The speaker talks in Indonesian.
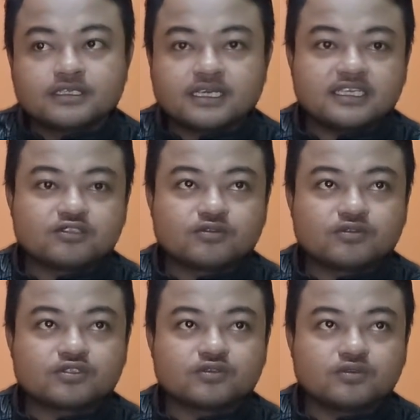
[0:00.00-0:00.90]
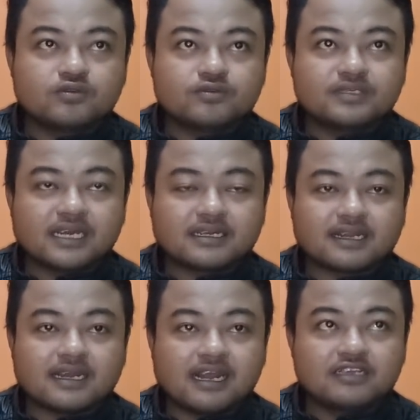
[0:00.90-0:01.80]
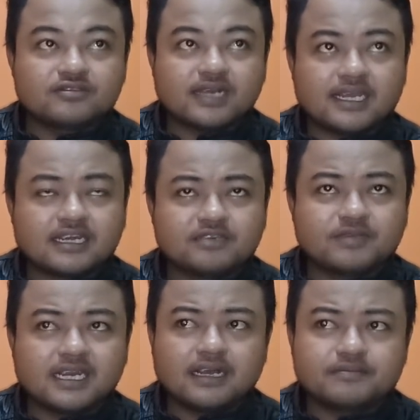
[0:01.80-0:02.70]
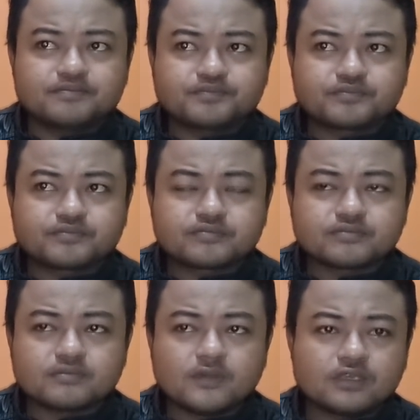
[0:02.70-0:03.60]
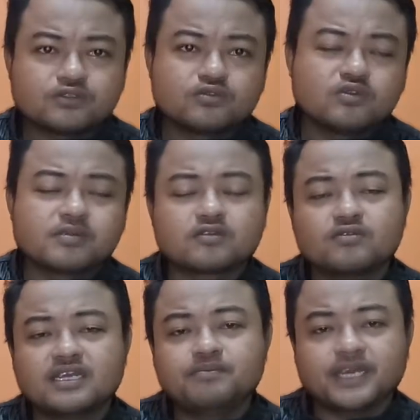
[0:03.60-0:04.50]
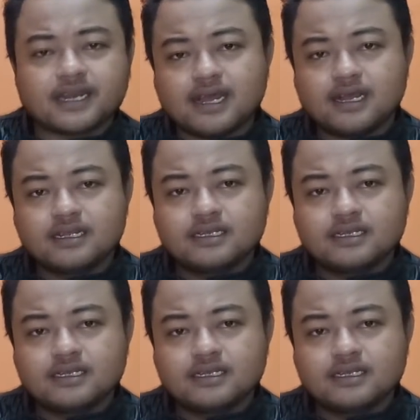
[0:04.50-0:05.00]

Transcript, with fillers: Jadi suku-suku yang terkenal juga yang dibilang suku berkulit merah